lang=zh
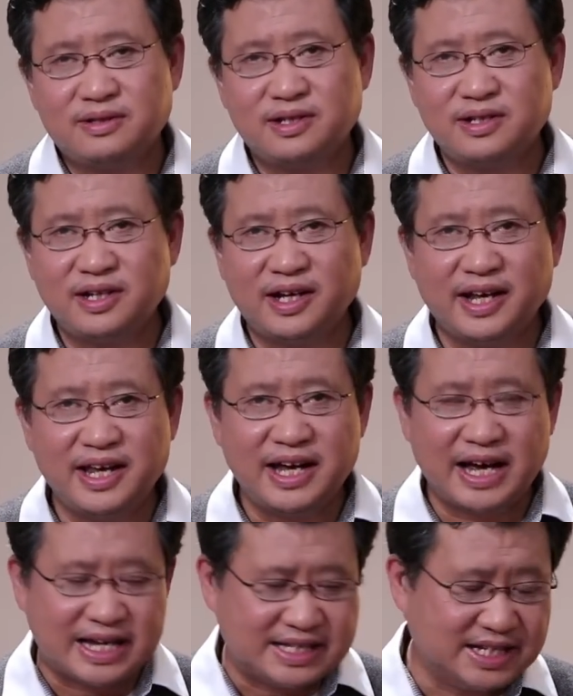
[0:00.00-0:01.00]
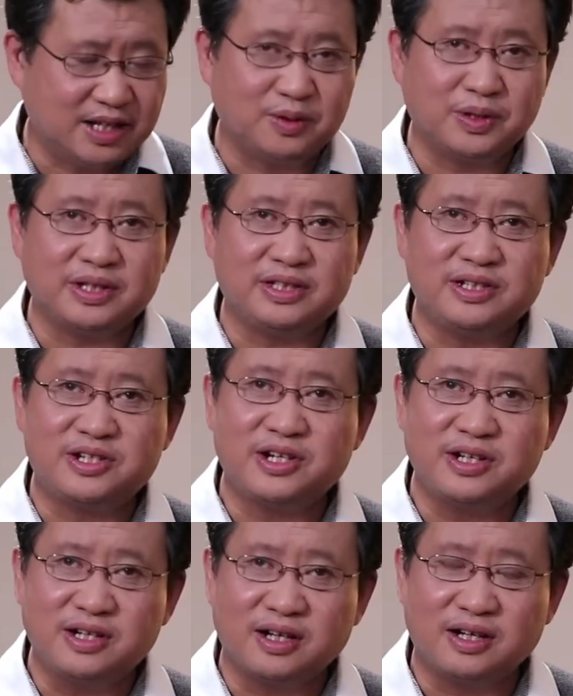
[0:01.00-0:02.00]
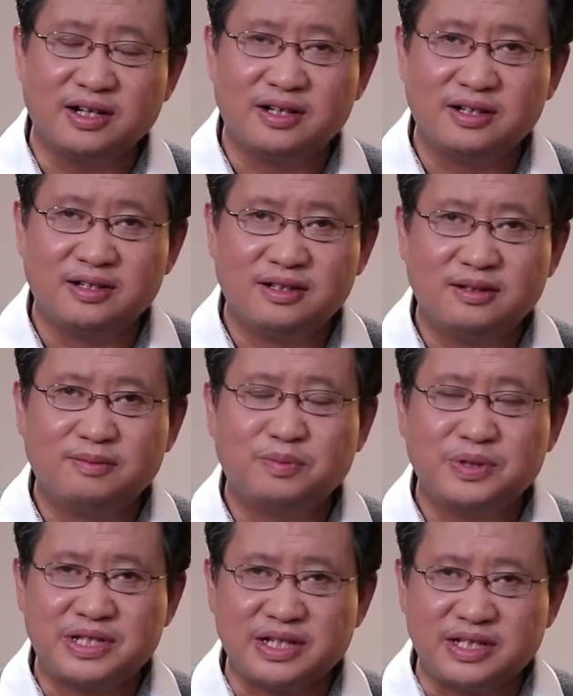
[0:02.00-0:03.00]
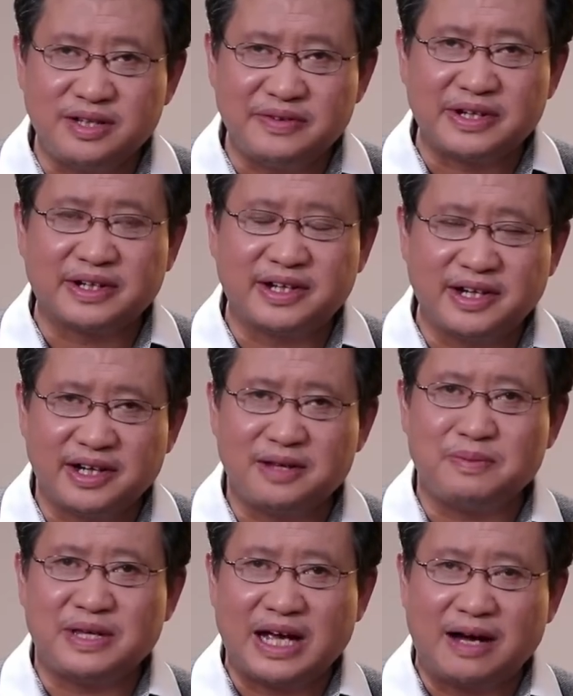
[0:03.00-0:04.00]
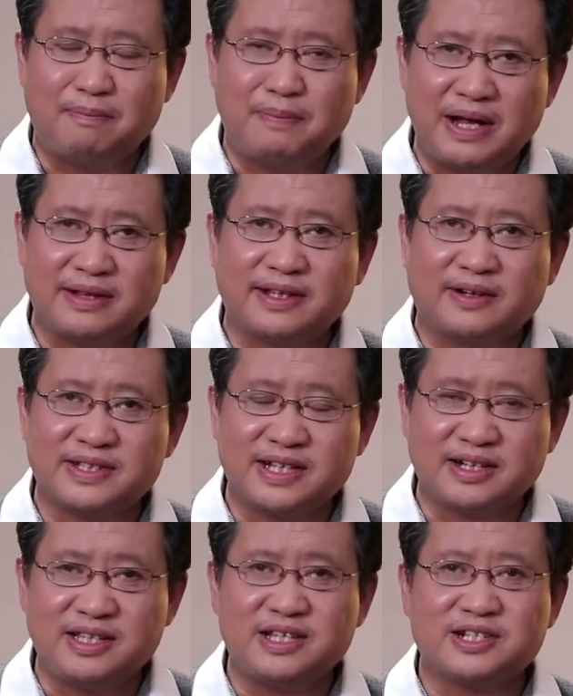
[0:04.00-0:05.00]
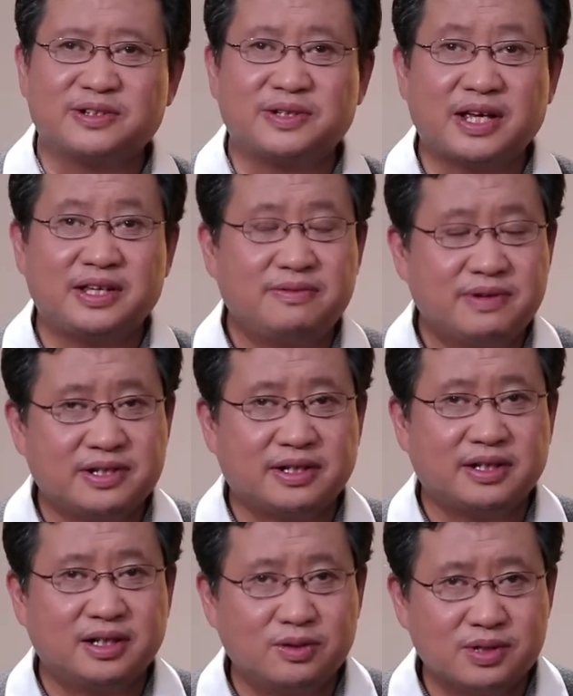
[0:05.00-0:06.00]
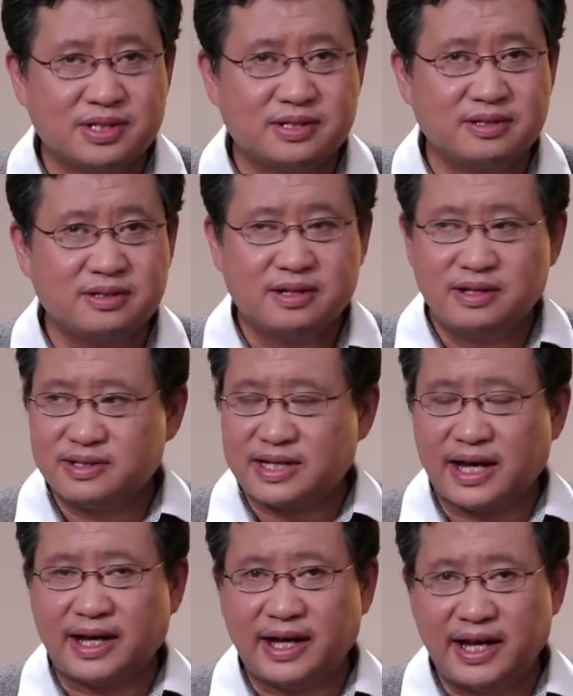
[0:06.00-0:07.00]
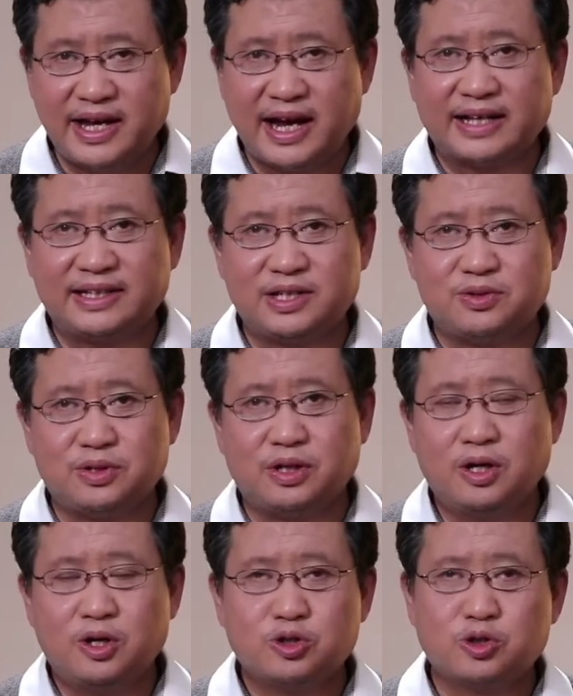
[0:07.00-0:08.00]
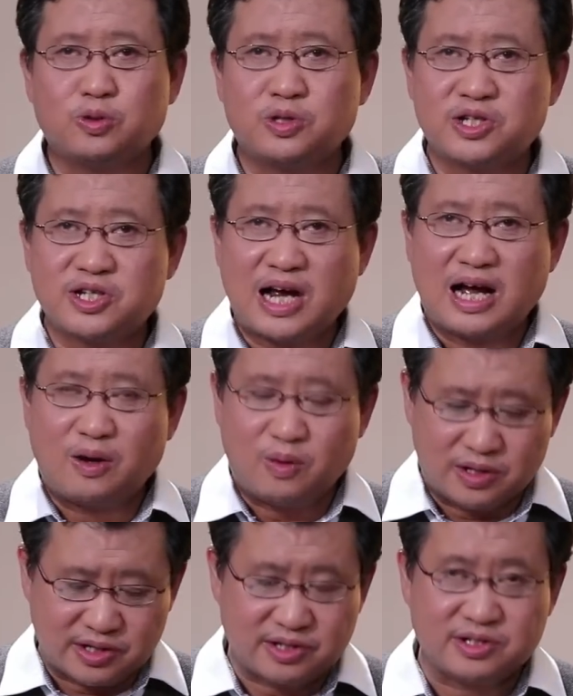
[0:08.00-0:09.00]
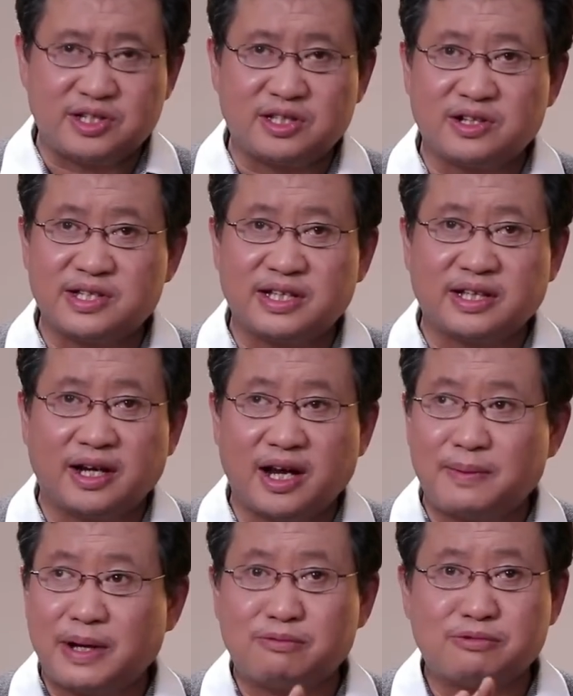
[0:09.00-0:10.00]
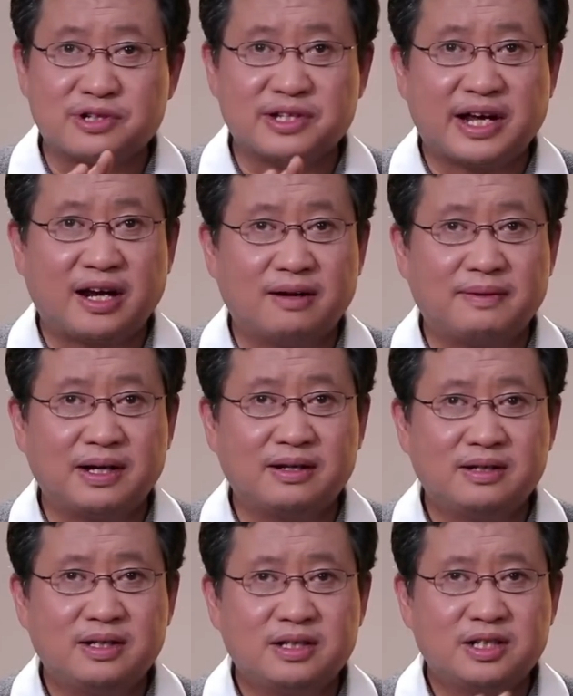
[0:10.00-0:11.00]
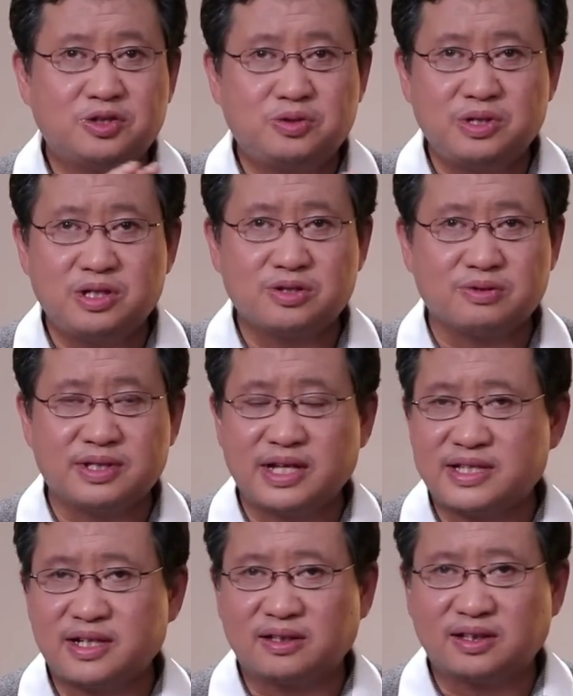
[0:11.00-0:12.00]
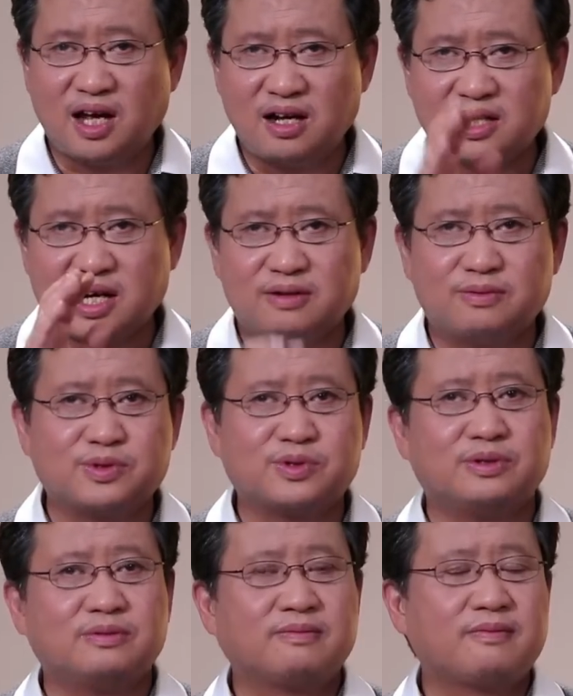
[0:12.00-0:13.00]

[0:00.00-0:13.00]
但是黑海舰队一撤，不仅意味着克里米亚半岛将易手，也意味着俄罗斯在黑海地区从沙皇时期到现在两百五十年了吧，那军事存在将荡然无存，